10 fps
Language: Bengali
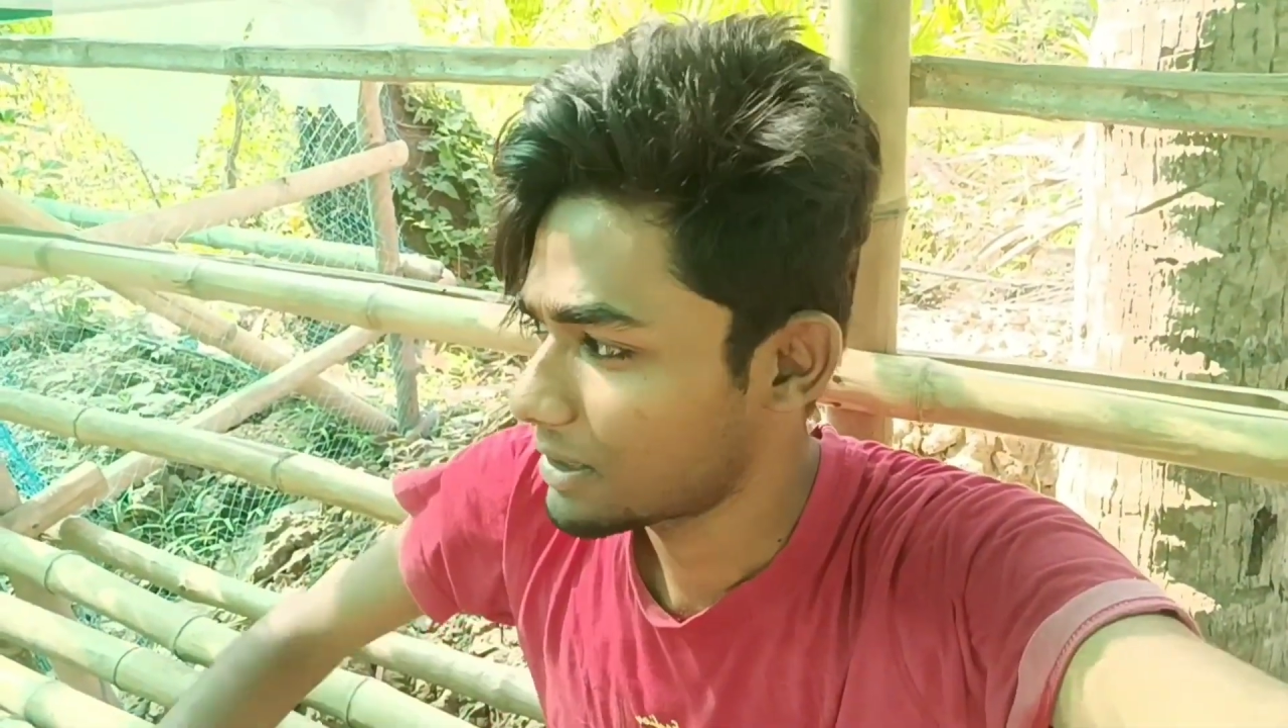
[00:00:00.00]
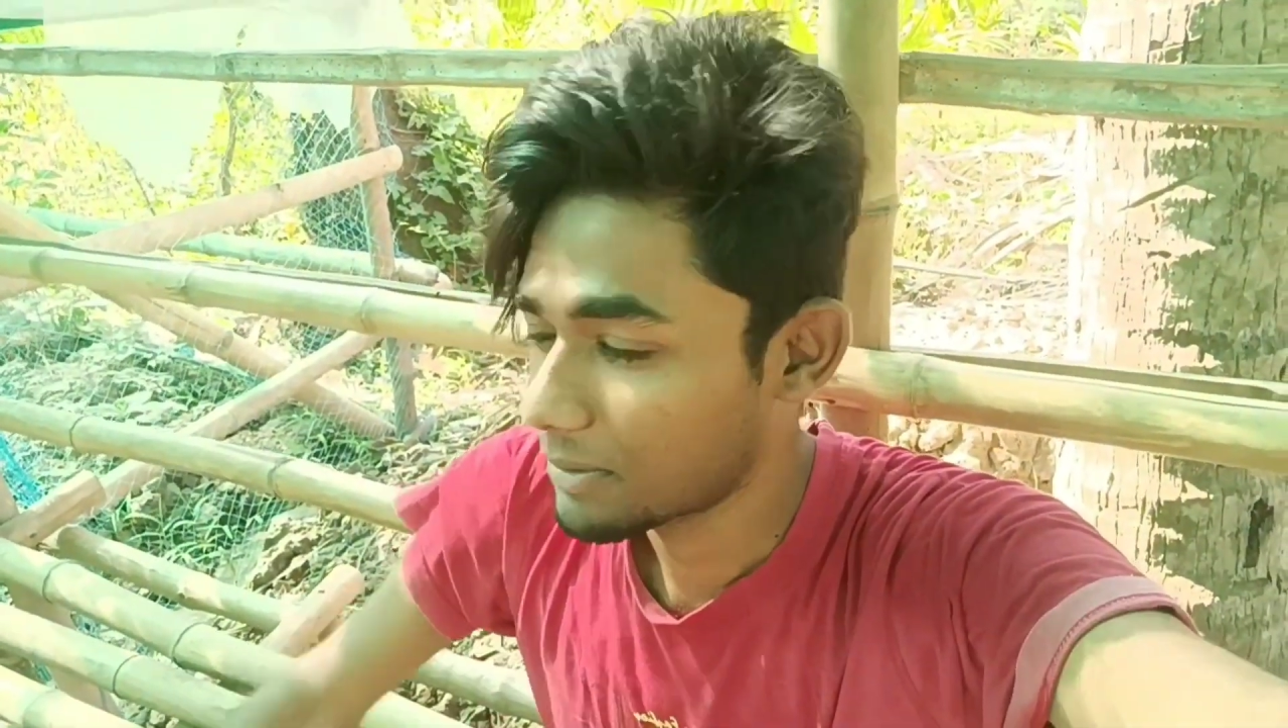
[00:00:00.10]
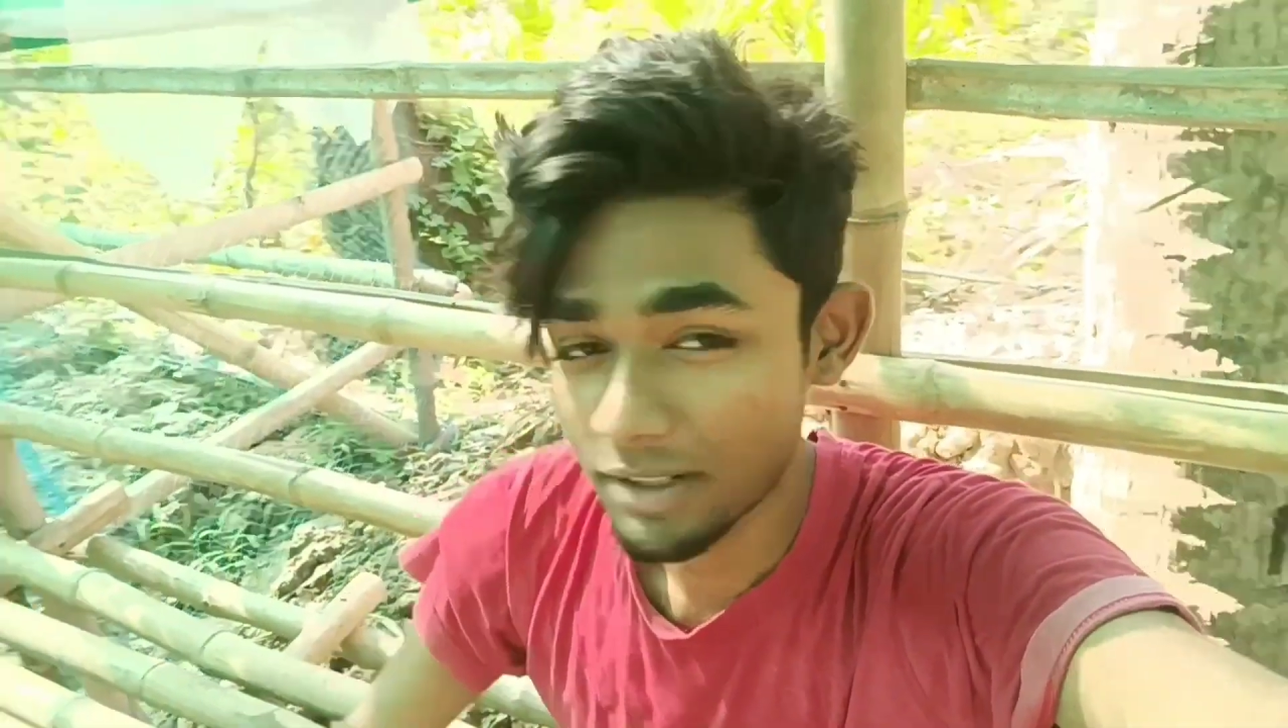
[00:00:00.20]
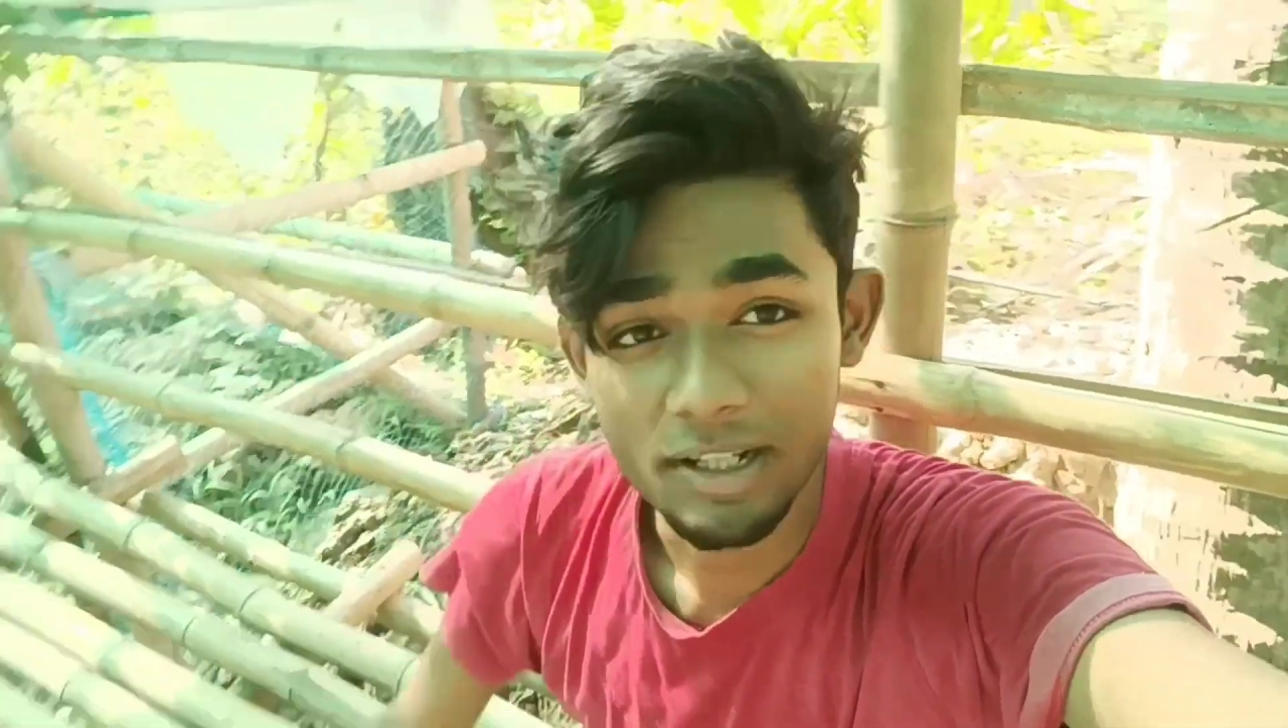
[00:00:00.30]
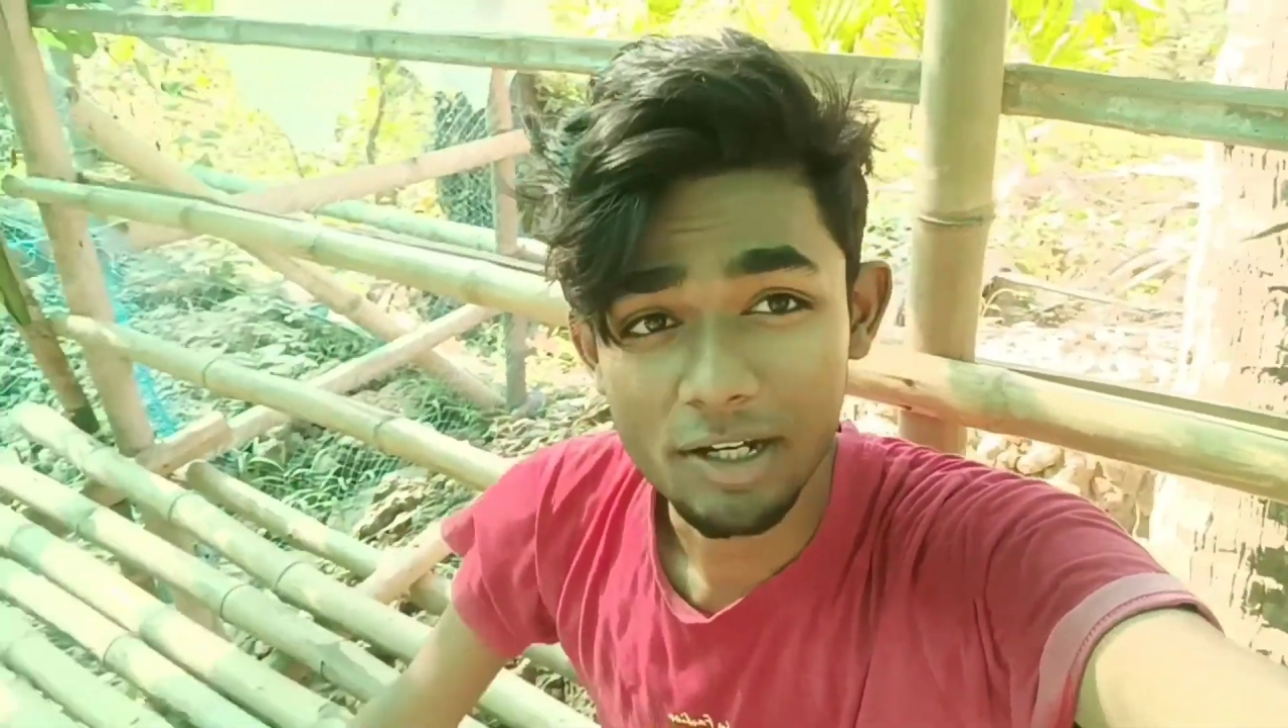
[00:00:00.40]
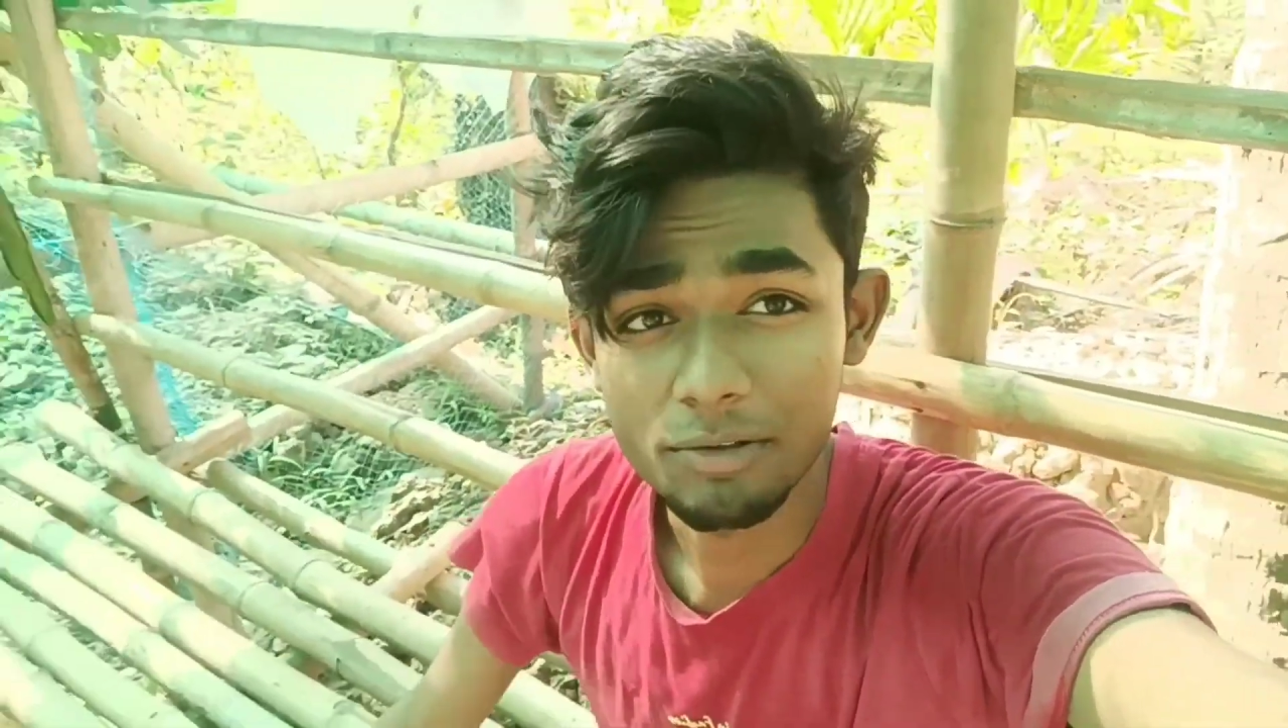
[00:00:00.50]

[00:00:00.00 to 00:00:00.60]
যেমনটা এখন